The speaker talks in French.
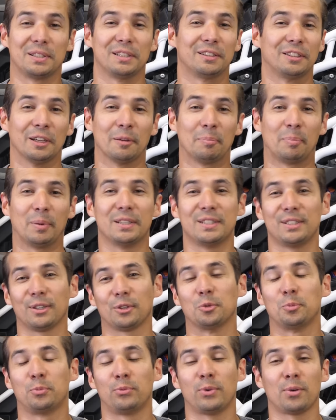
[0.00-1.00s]
c'était un
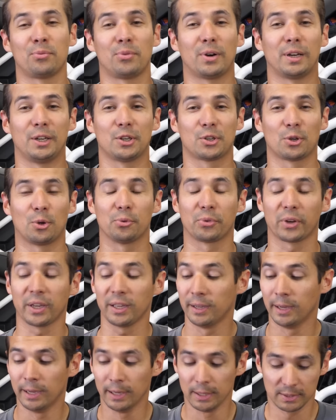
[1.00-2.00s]
plaisir de pouvoir voir les gens en vrai.